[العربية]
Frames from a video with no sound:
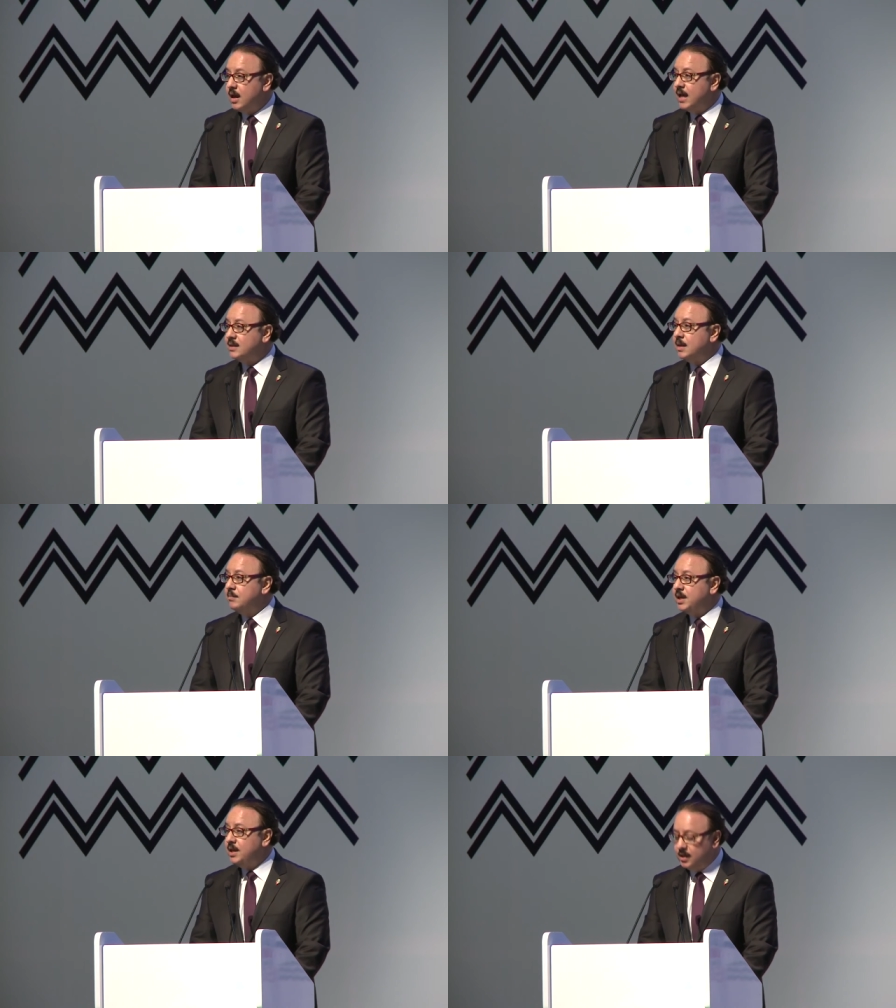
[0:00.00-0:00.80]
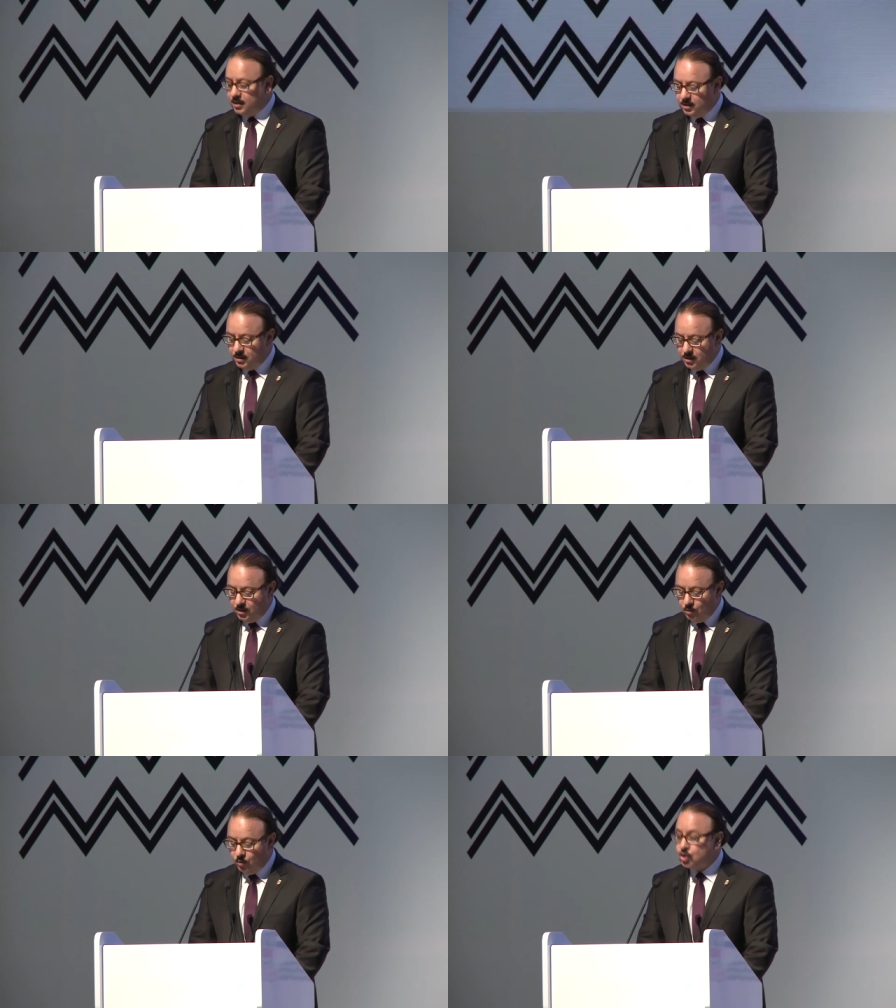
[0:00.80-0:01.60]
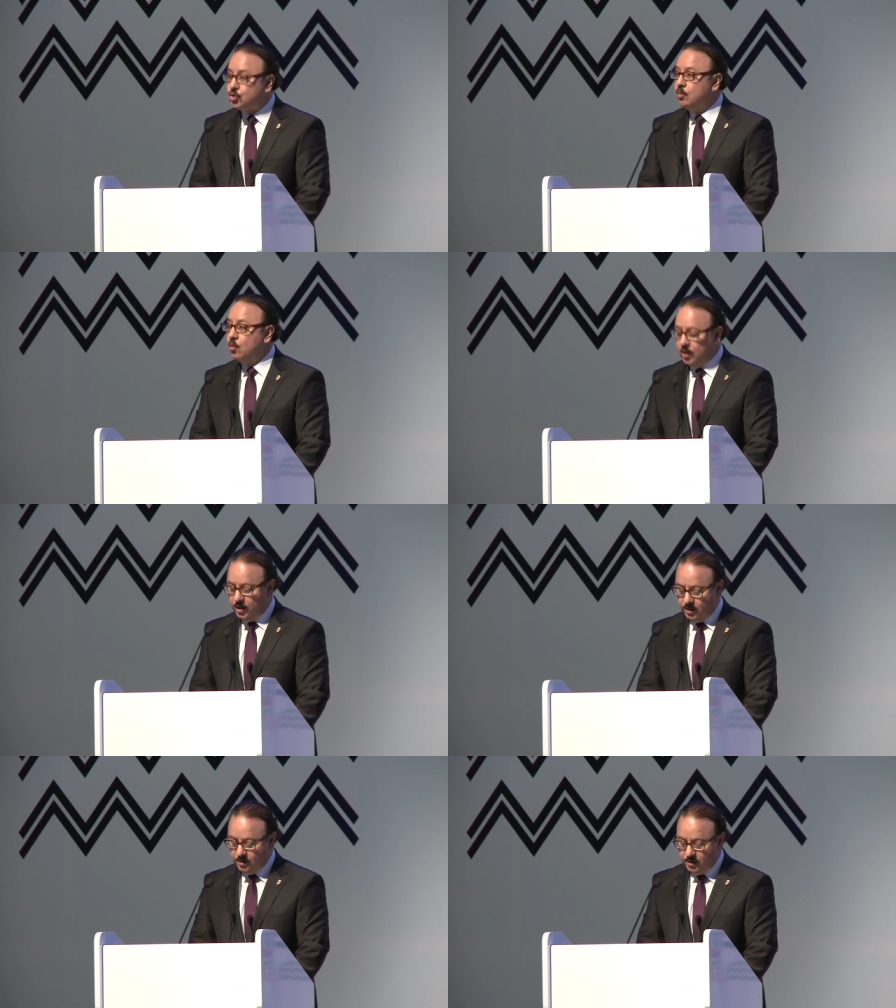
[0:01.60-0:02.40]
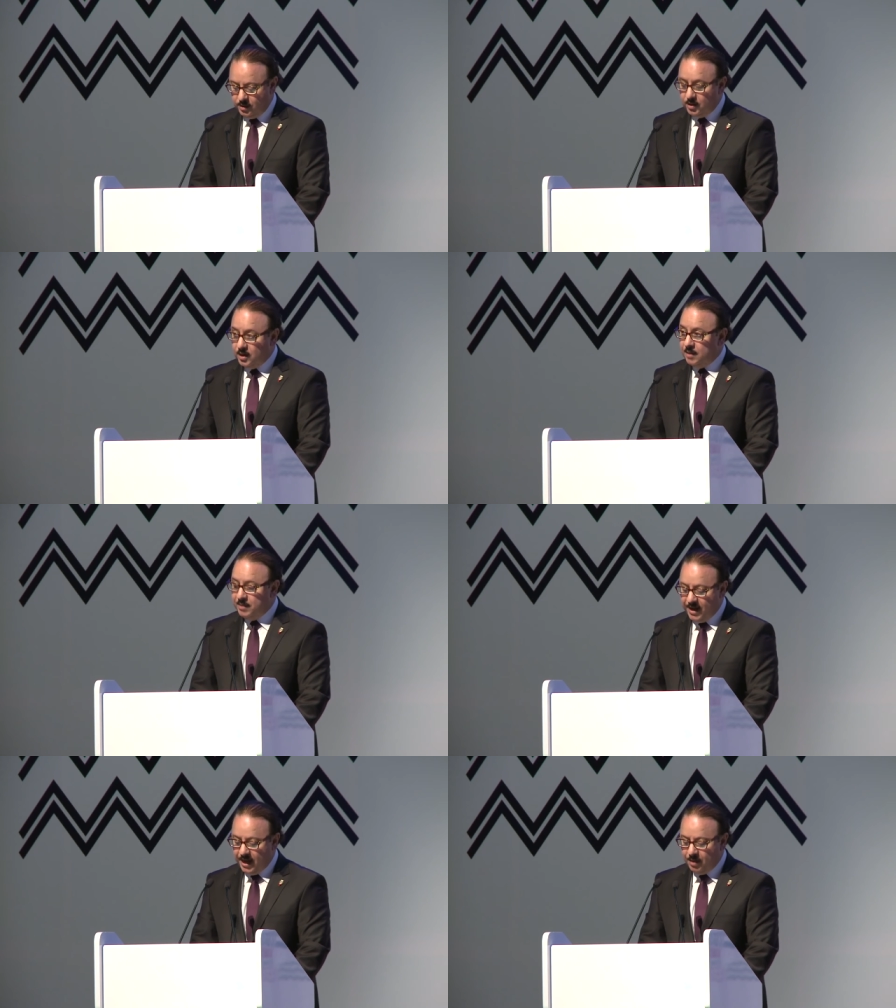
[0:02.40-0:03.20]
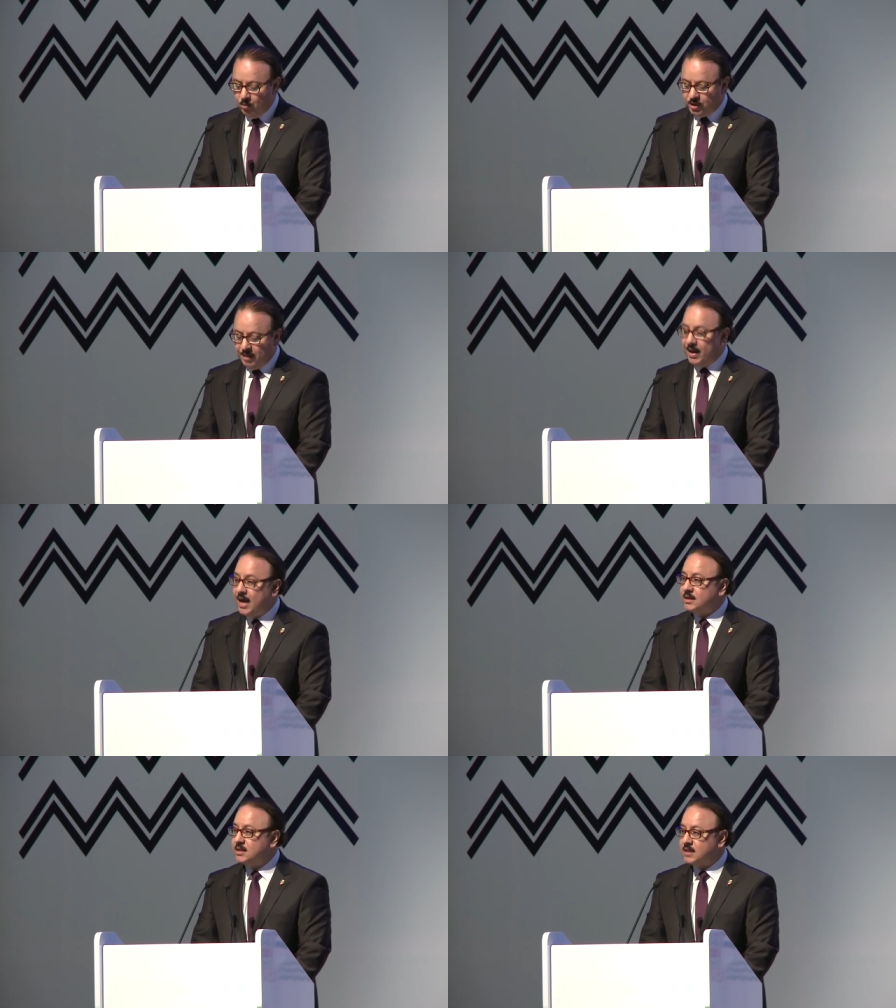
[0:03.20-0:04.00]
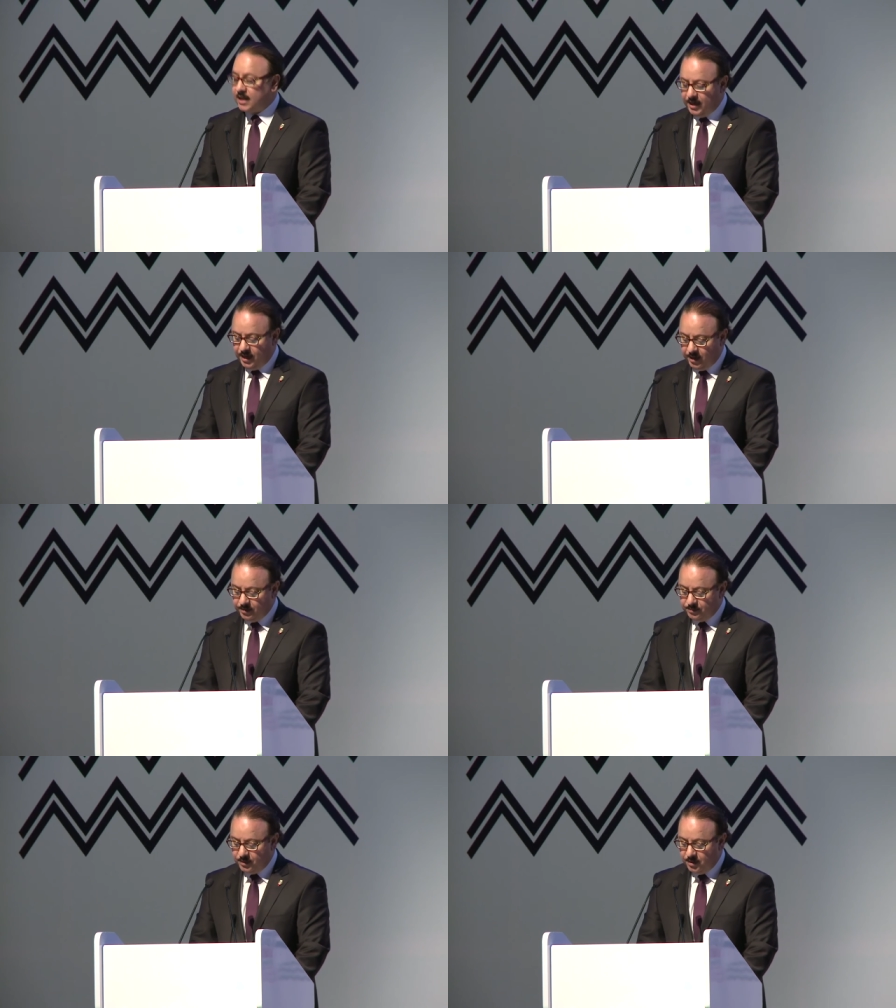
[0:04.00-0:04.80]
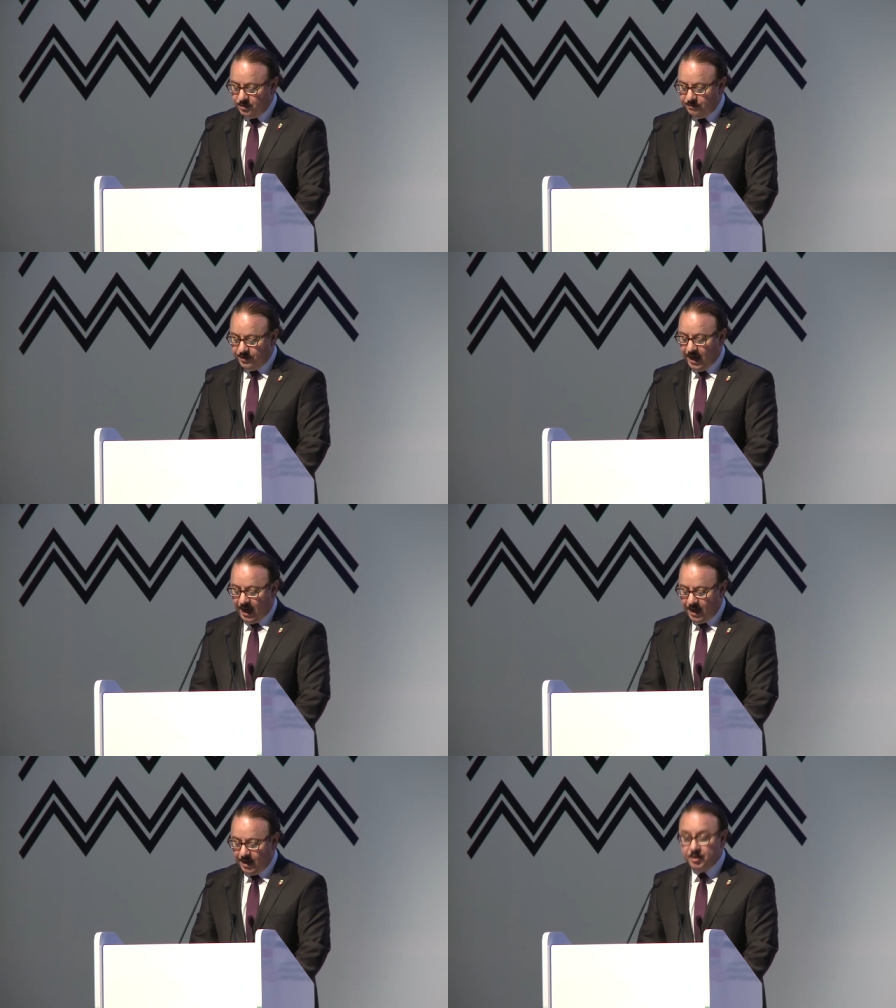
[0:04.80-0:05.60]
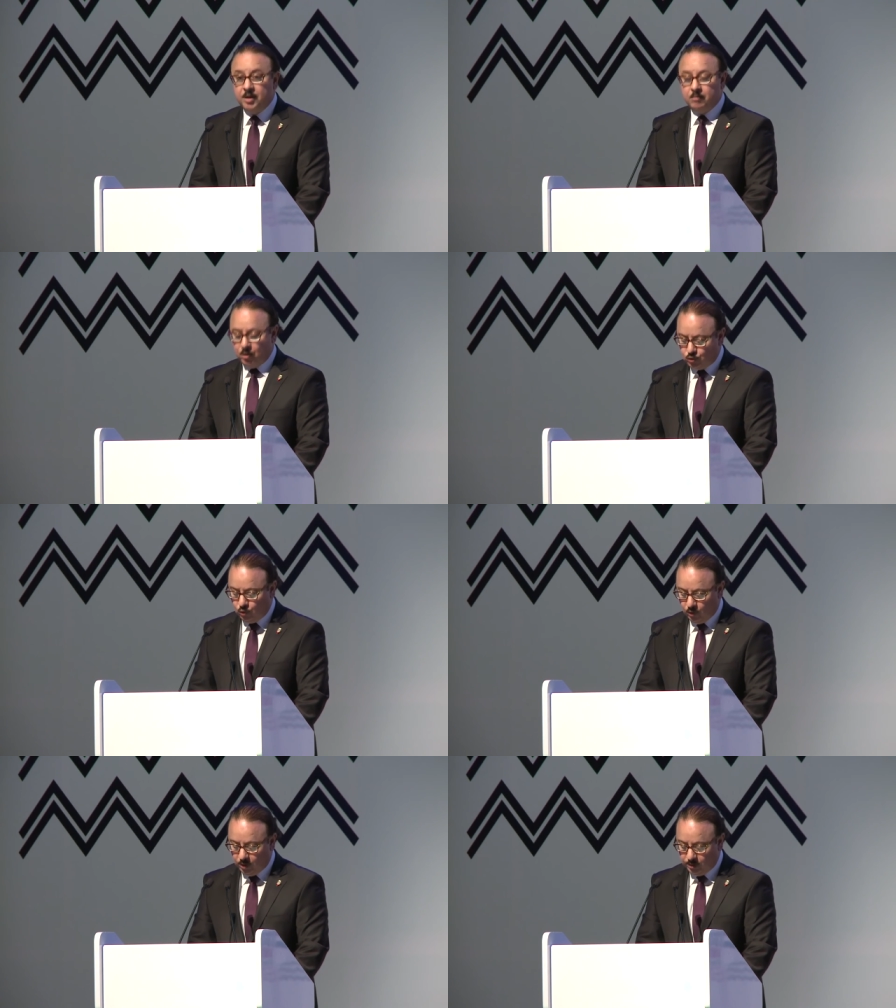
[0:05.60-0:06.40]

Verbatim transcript: التمكين والشمول لبناء المجتمعات الذكية في عالم موصول